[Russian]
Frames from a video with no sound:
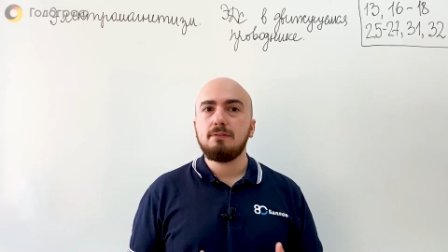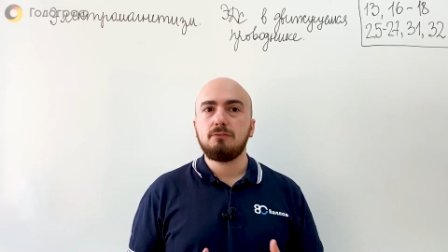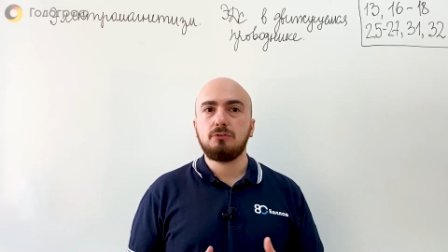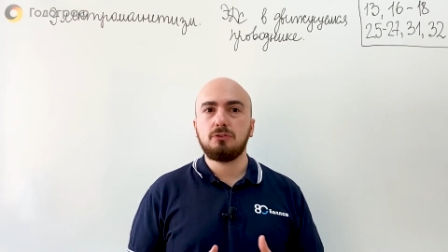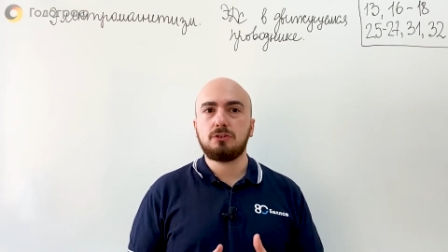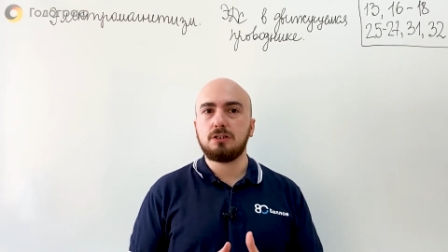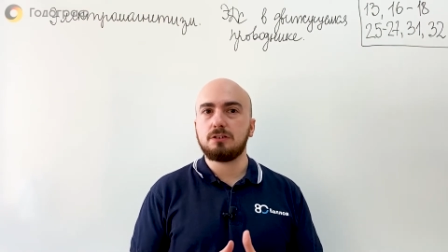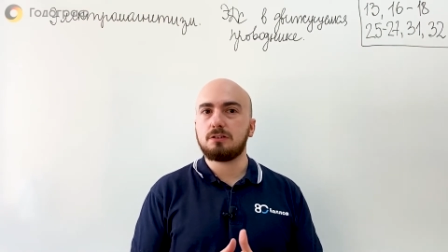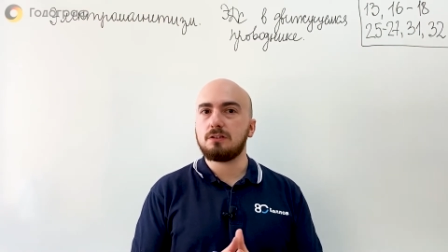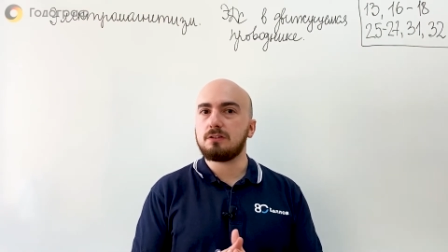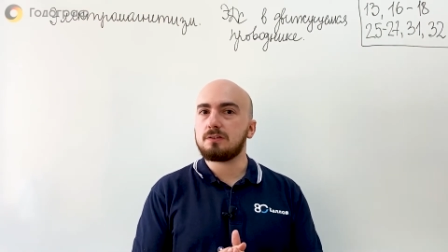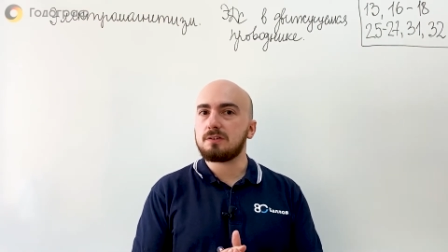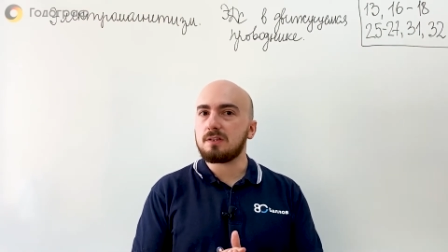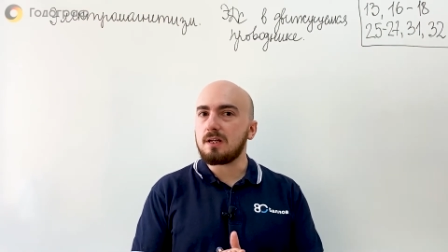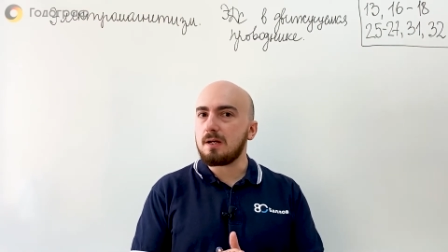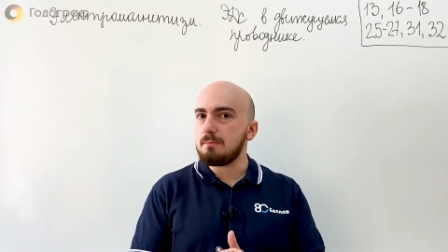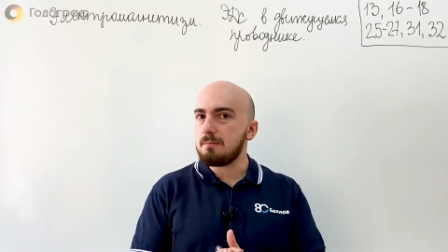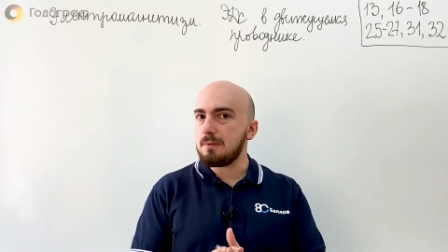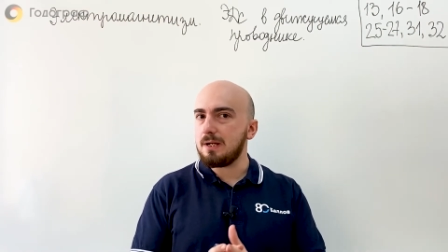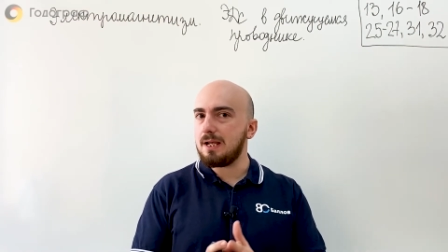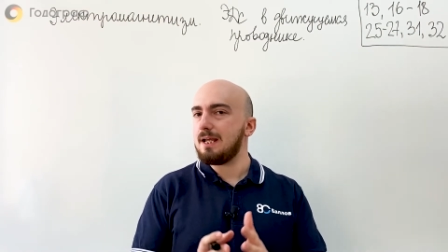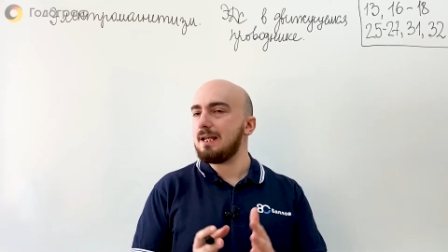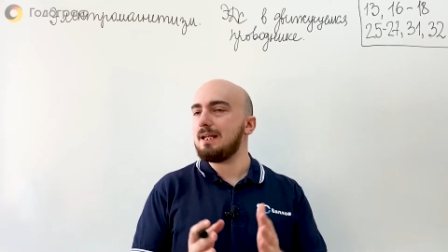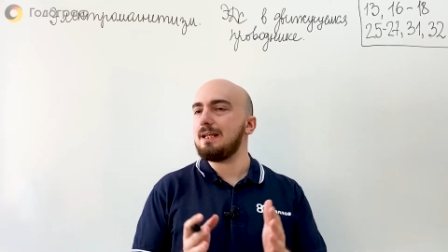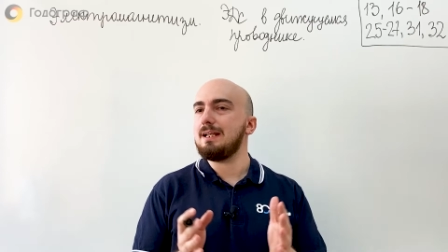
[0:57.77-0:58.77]
вот эта
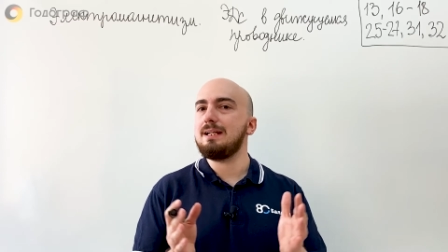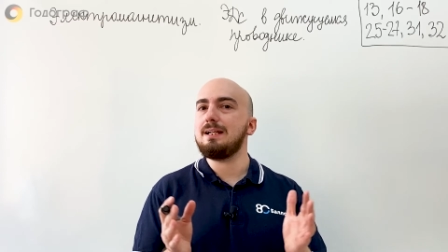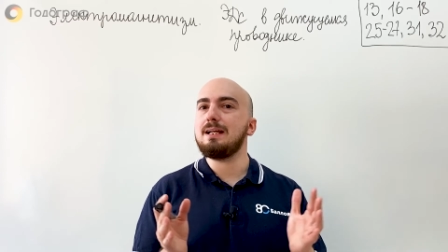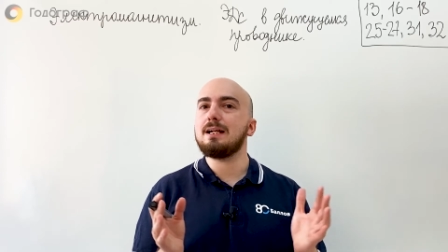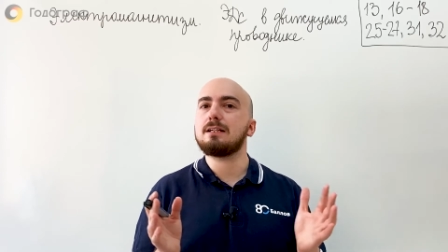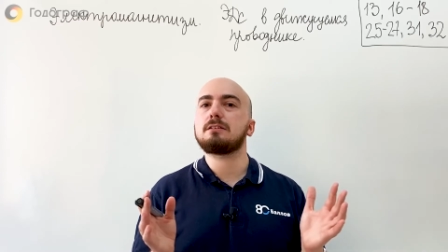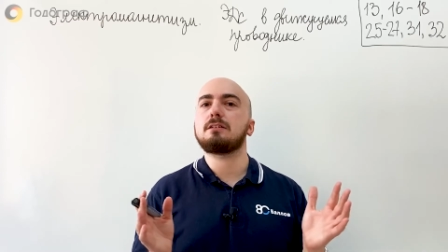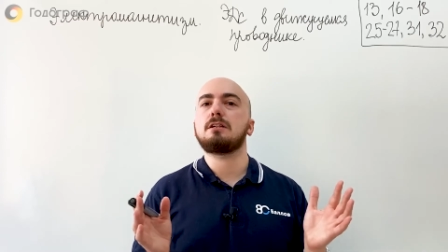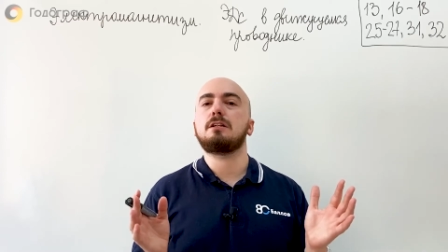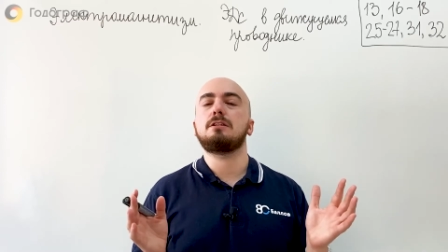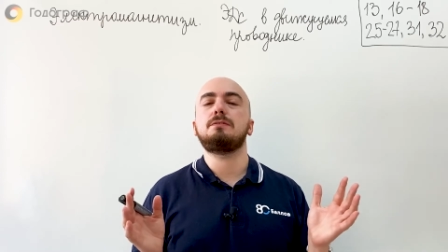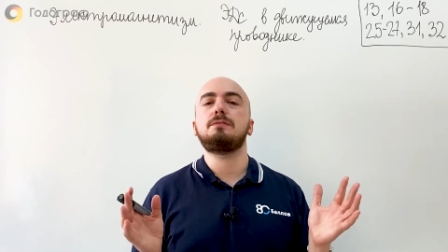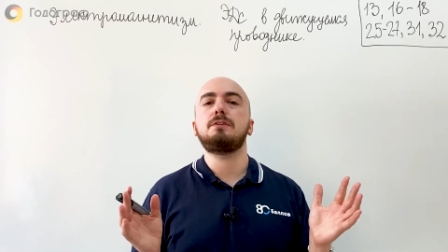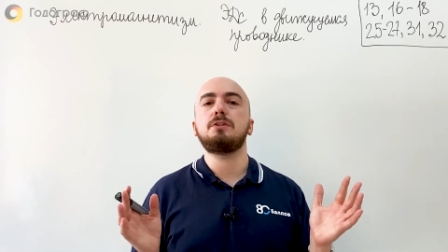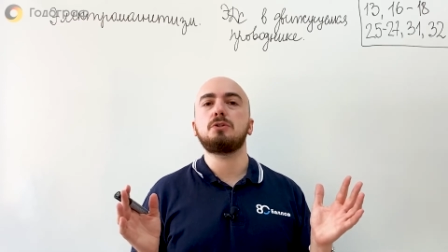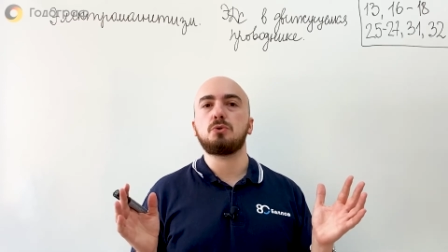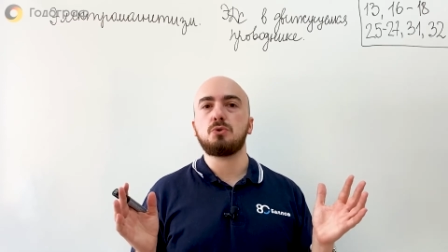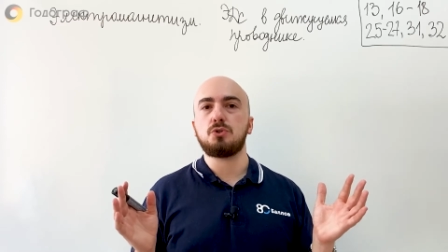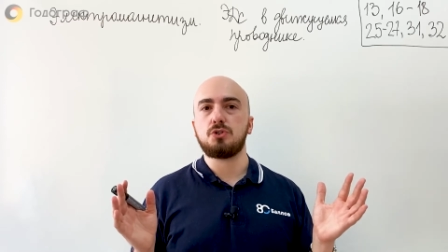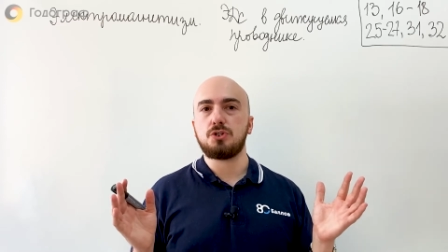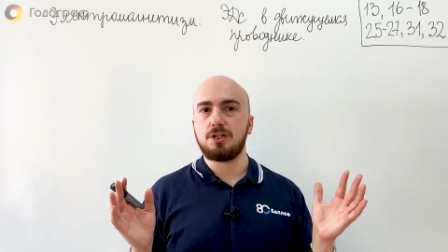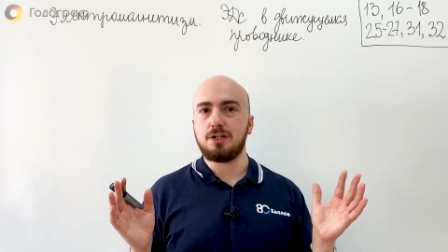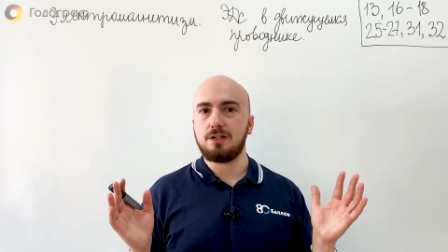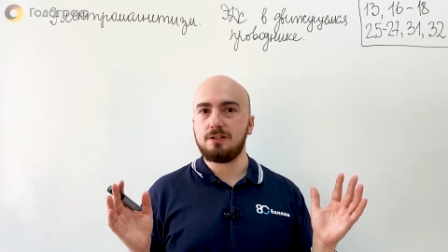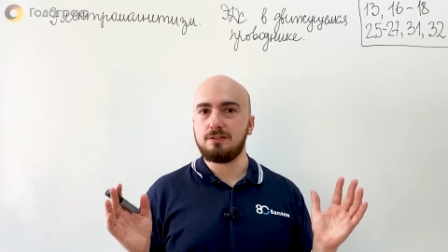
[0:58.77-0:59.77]
самая
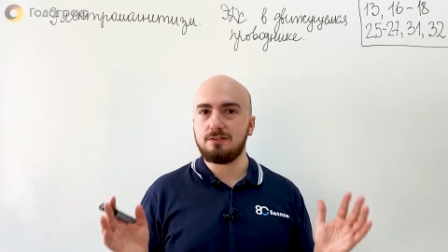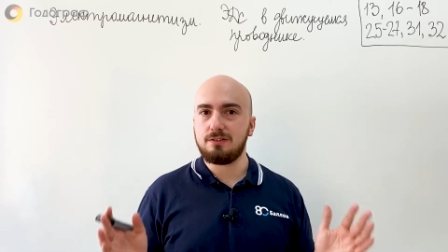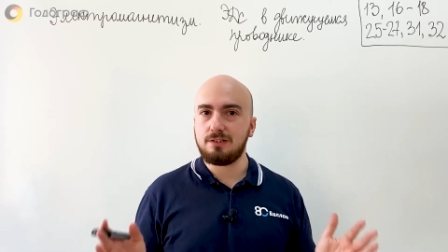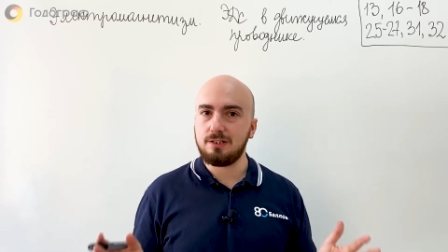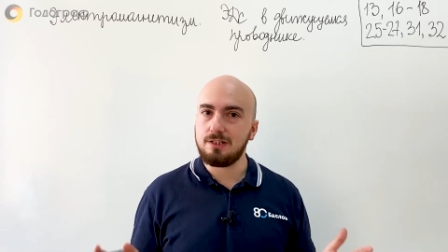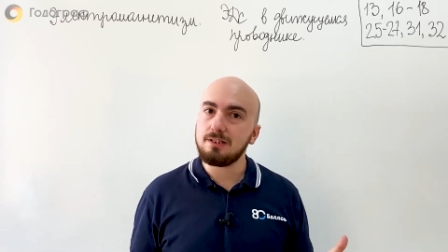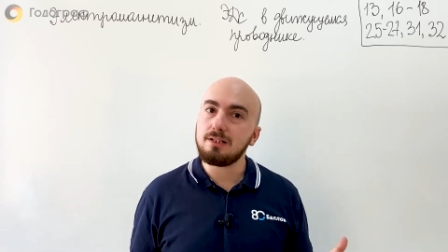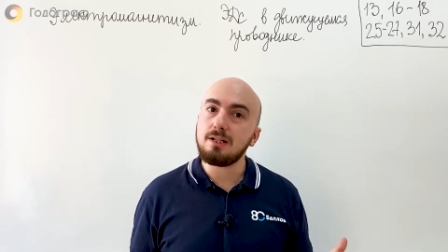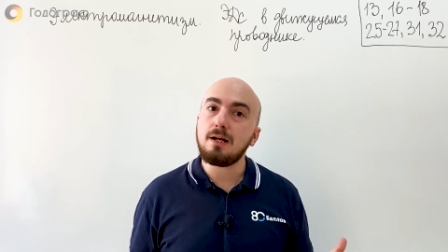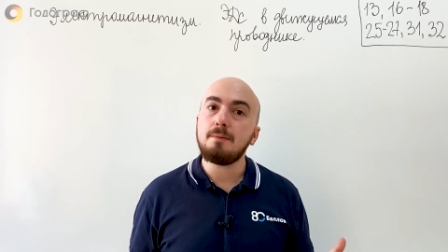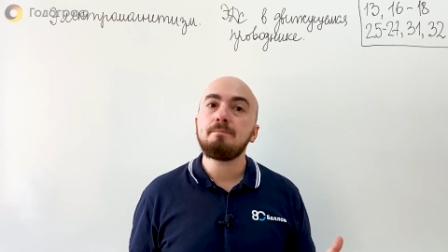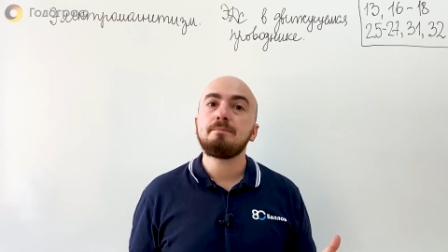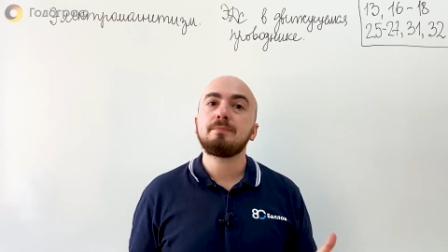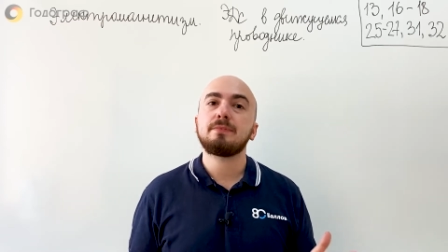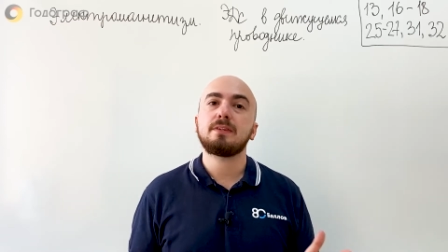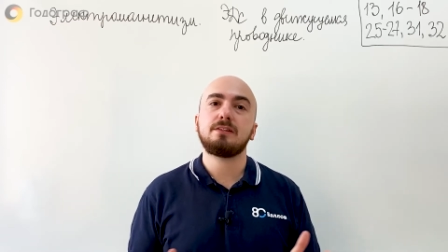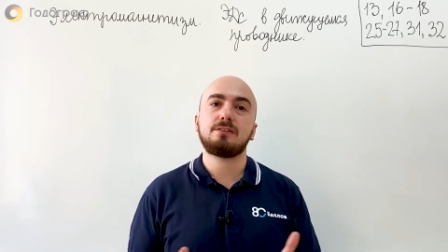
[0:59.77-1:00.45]
электродвижущая сила,